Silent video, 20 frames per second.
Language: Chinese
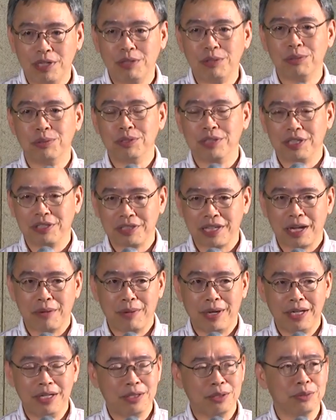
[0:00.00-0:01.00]
澎湖到台
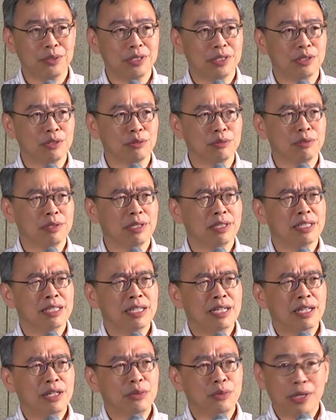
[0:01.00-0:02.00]
湾，很多人读了
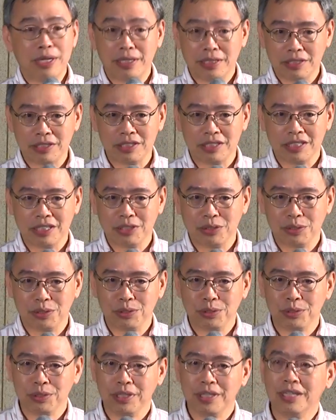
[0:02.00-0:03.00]
园林实验
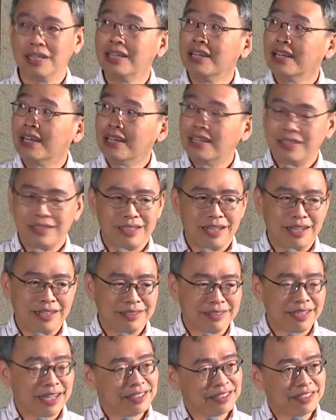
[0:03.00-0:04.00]
中学。
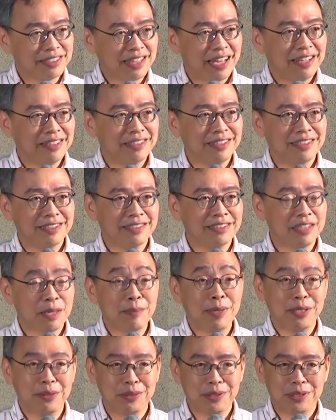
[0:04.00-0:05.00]
那他是带的
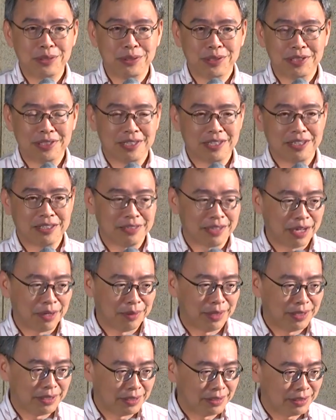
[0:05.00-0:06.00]
三百多个学生到台
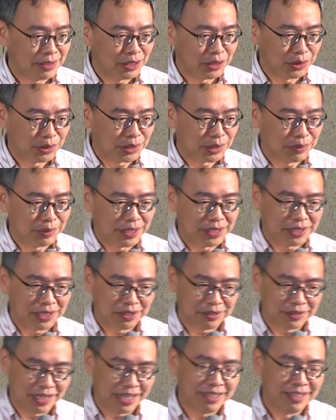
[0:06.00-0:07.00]
湾的，其中一位
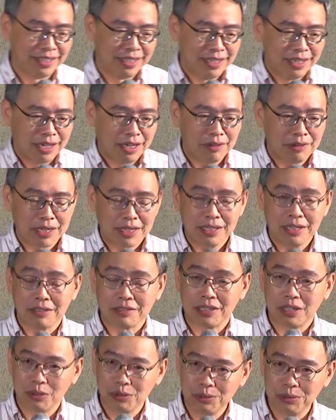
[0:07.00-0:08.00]
校长。后来他好
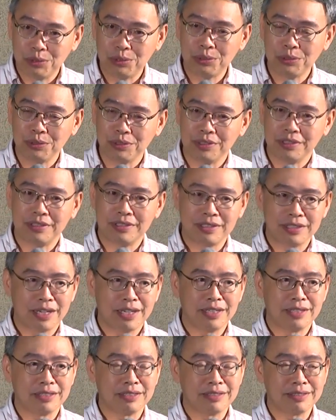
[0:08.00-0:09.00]
像陆续
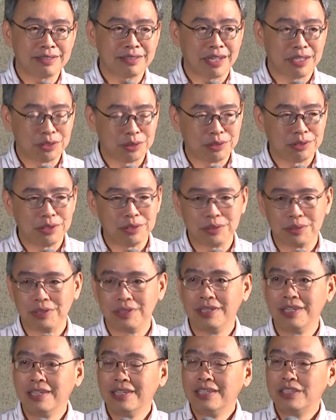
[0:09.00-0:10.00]
在台中一
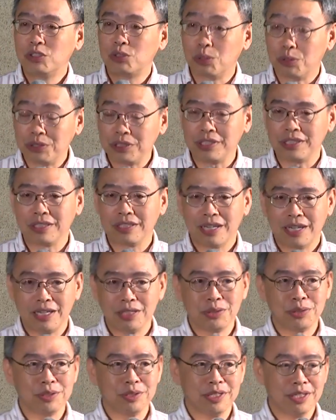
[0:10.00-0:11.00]
中、中兴
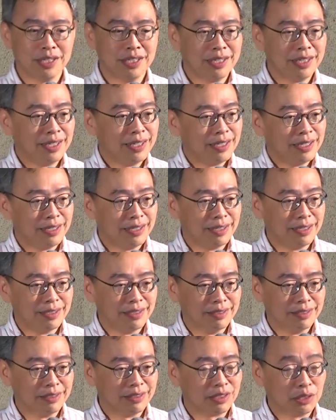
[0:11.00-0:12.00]
大学，
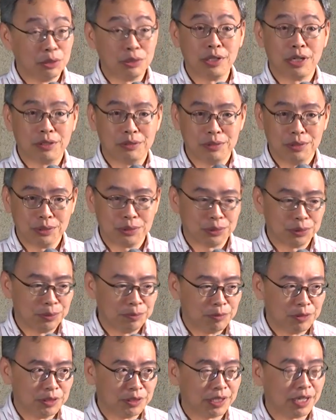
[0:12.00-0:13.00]
呃，都教过
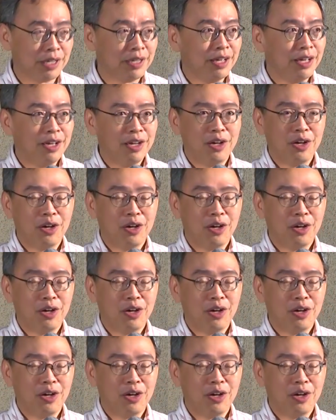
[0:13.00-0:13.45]
书。我在